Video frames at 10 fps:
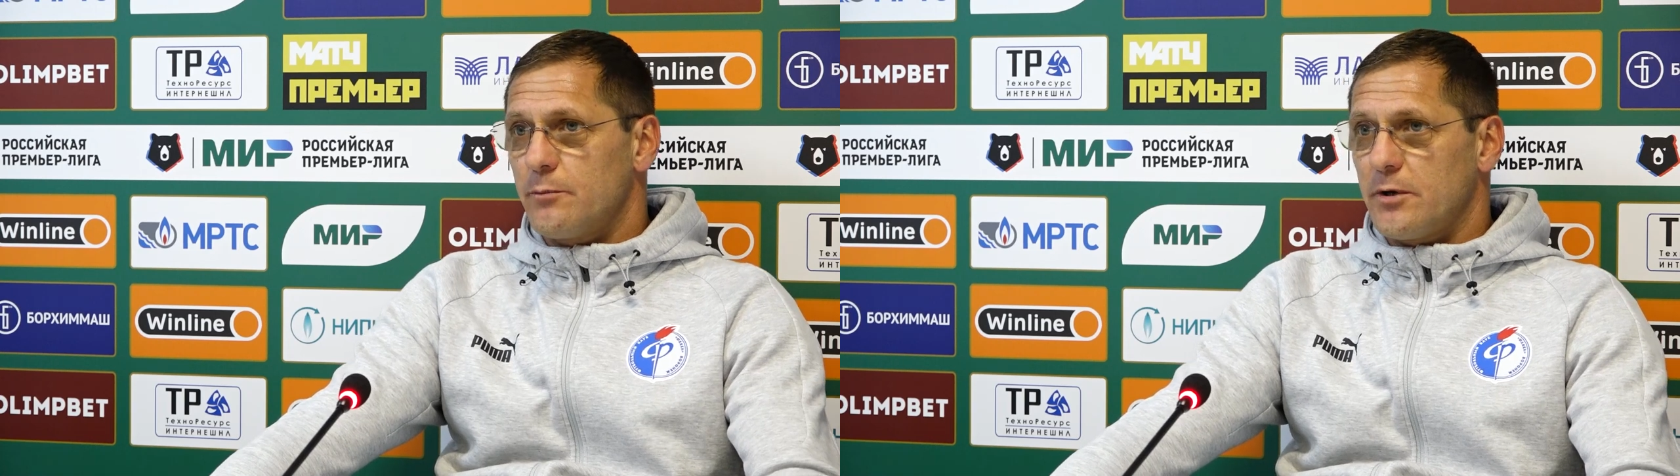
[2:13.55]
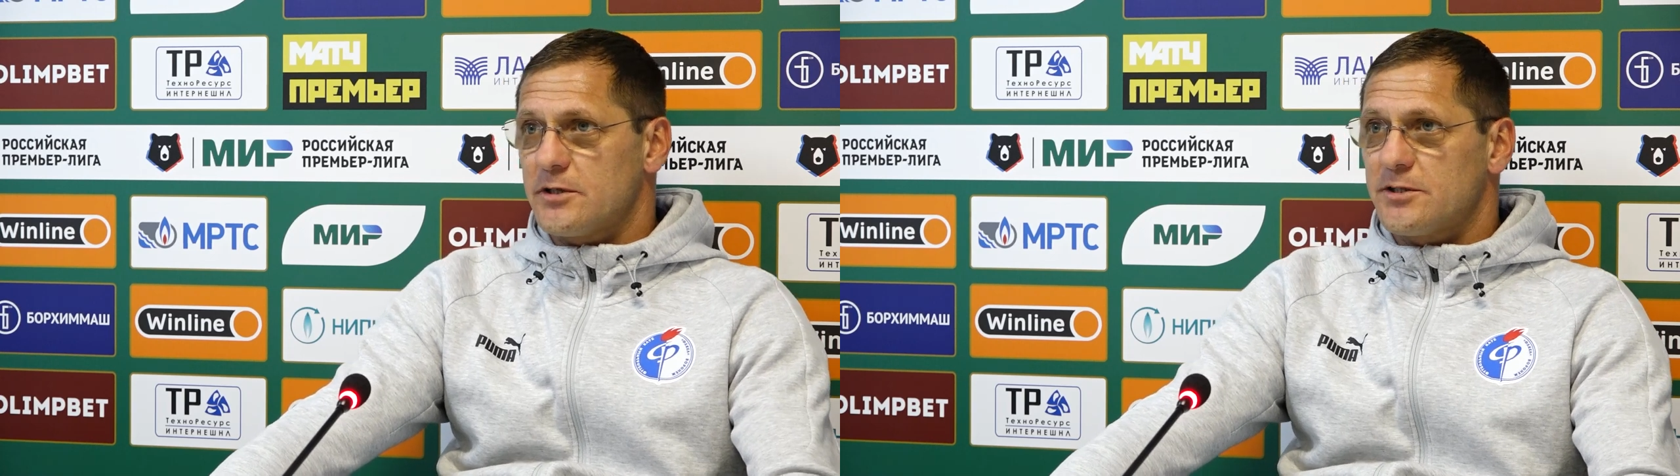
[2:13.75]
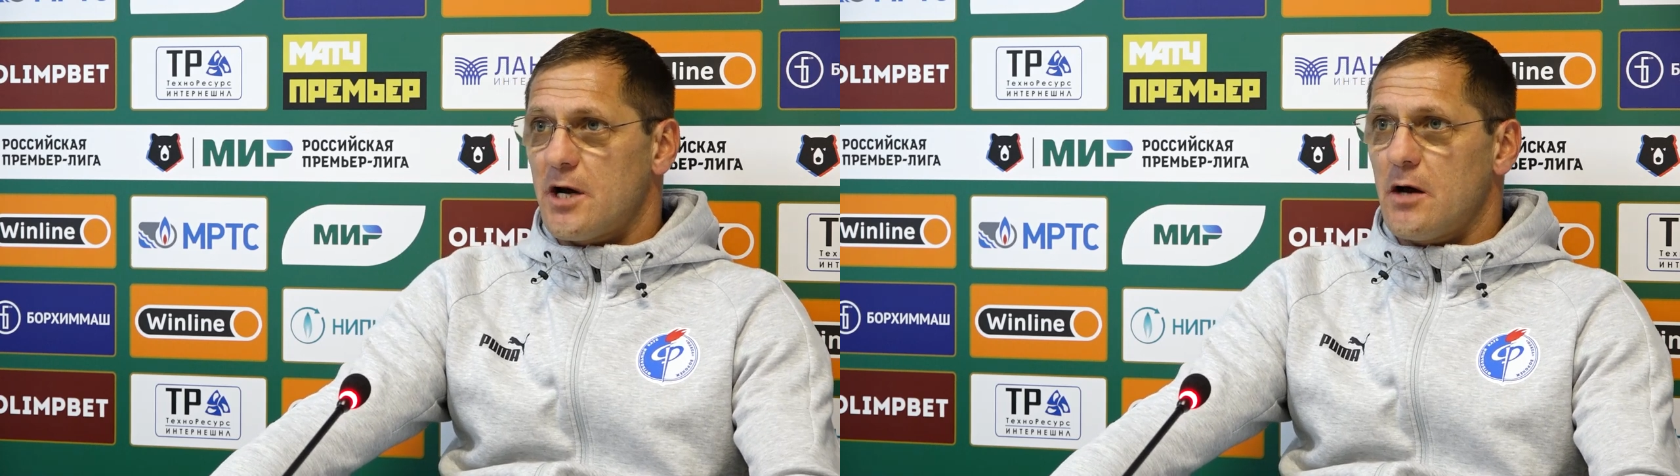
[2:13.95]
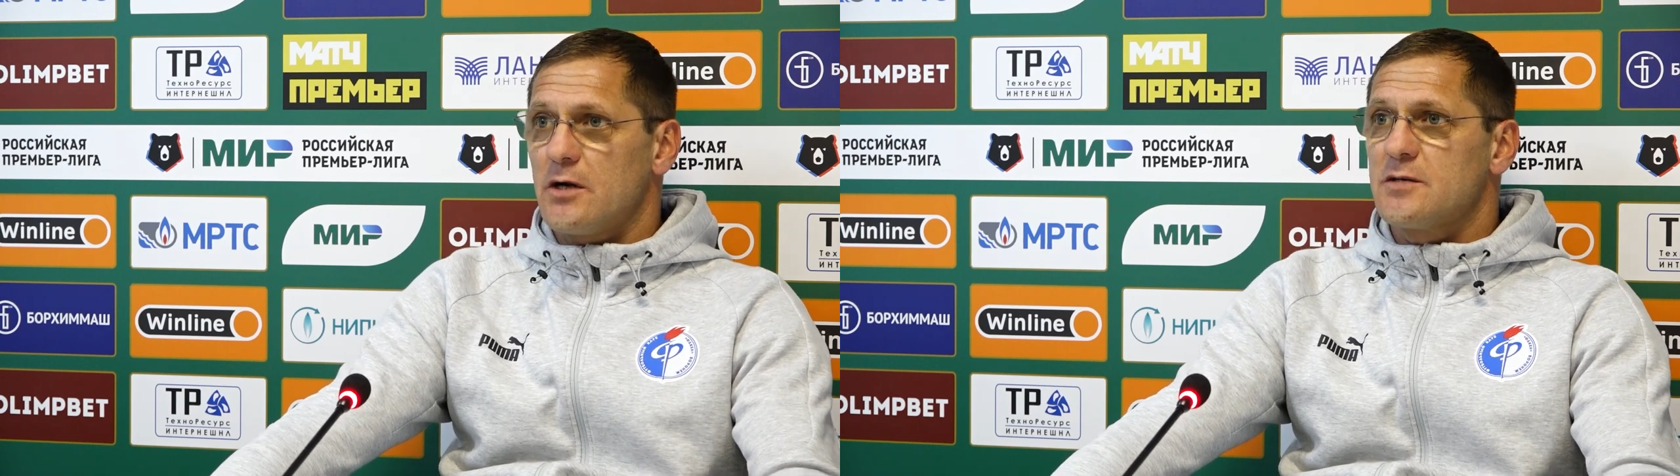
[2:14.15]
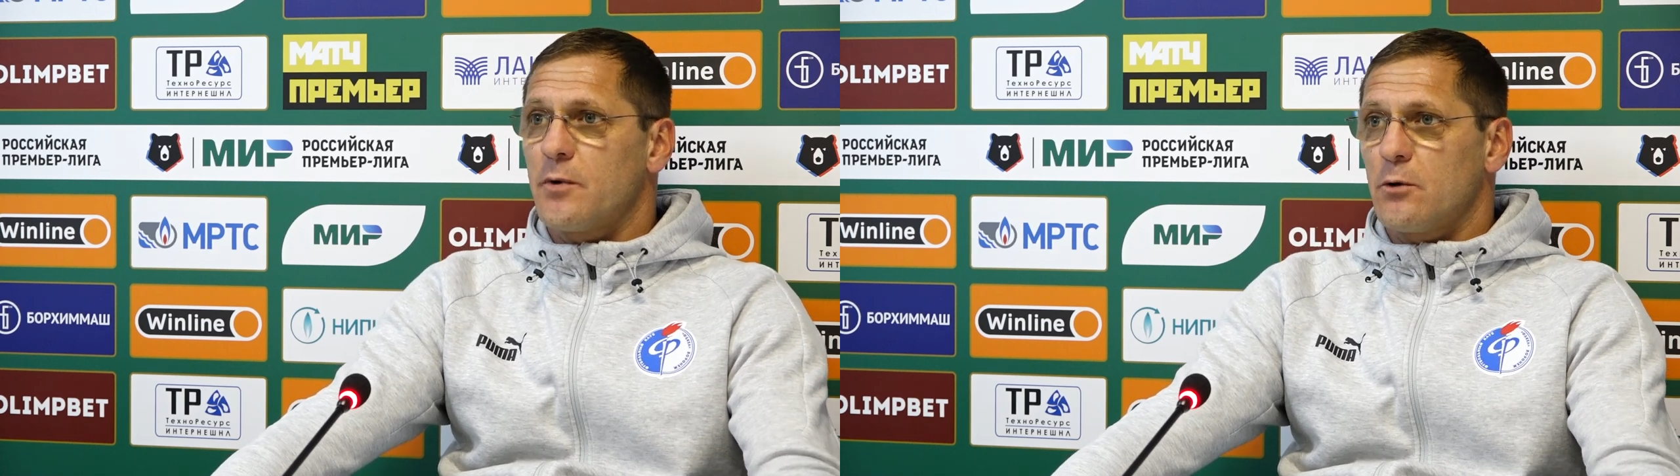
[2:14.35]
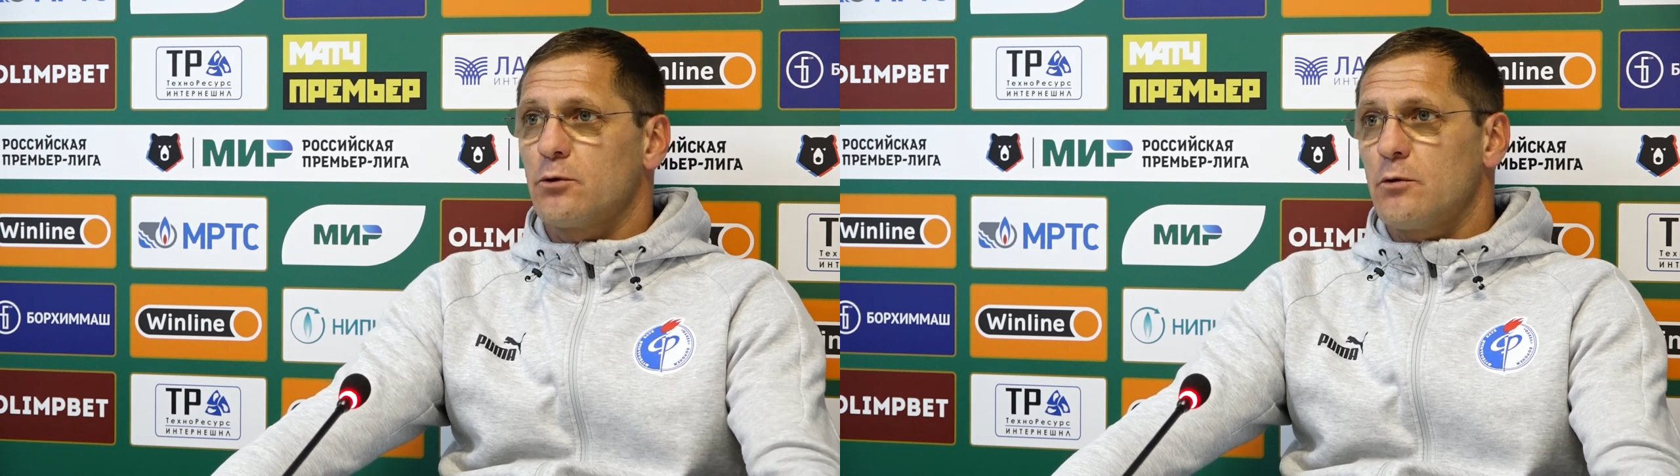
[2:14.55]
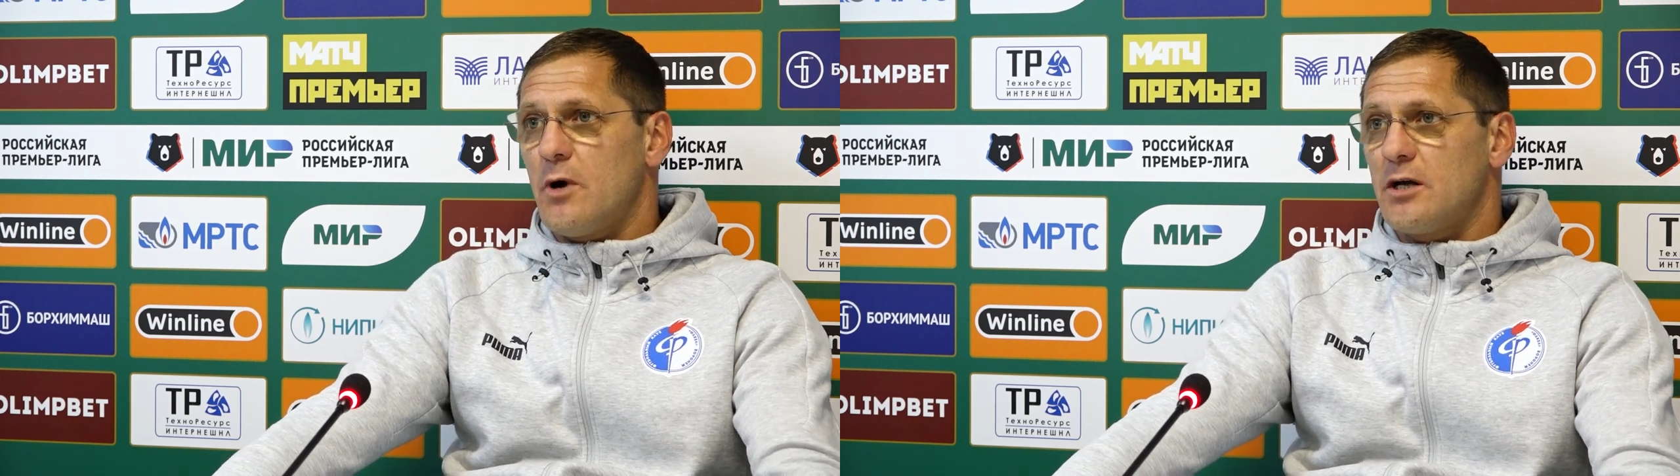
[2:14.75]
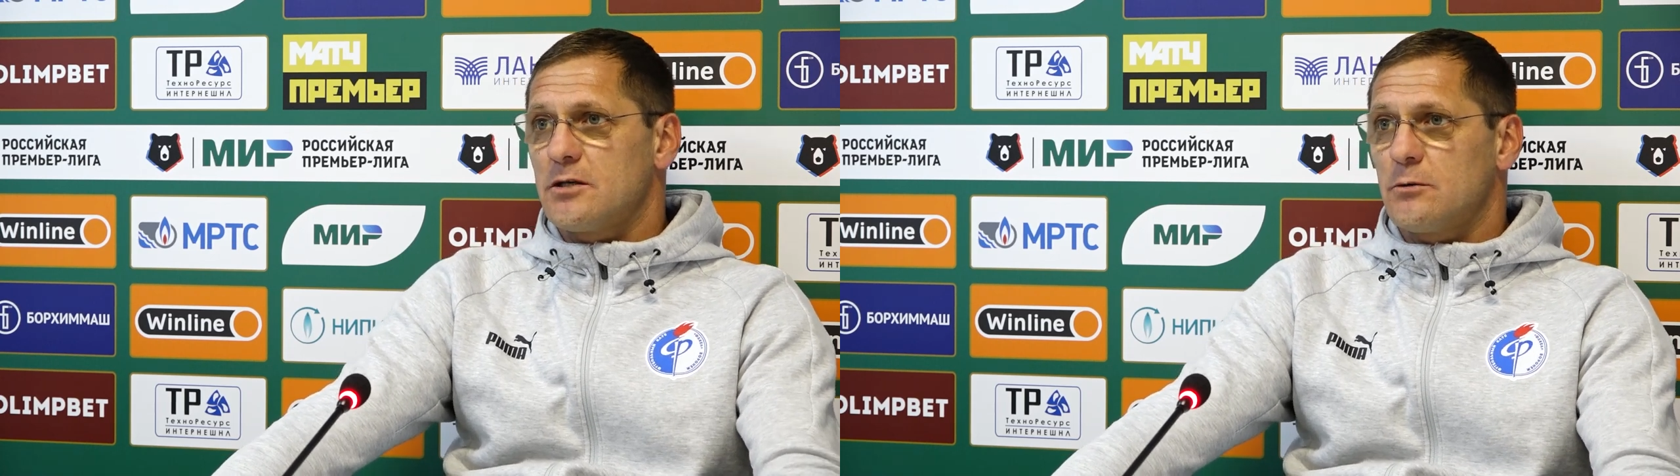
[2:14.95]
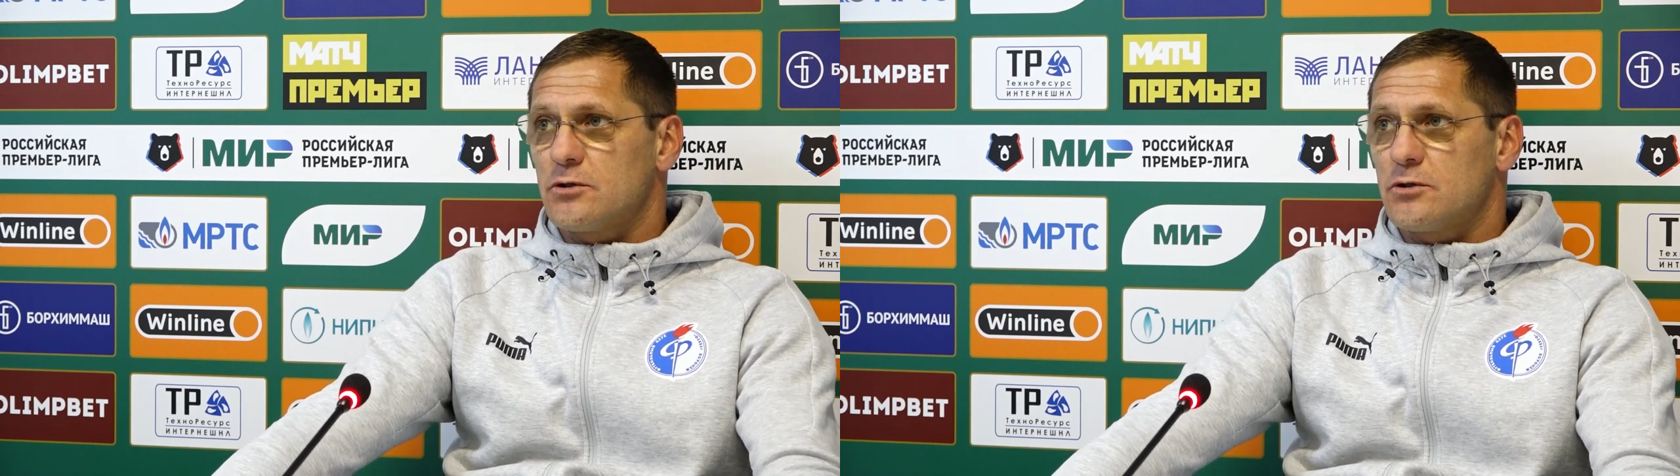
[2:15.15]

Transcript: перестраивались по ходу матча.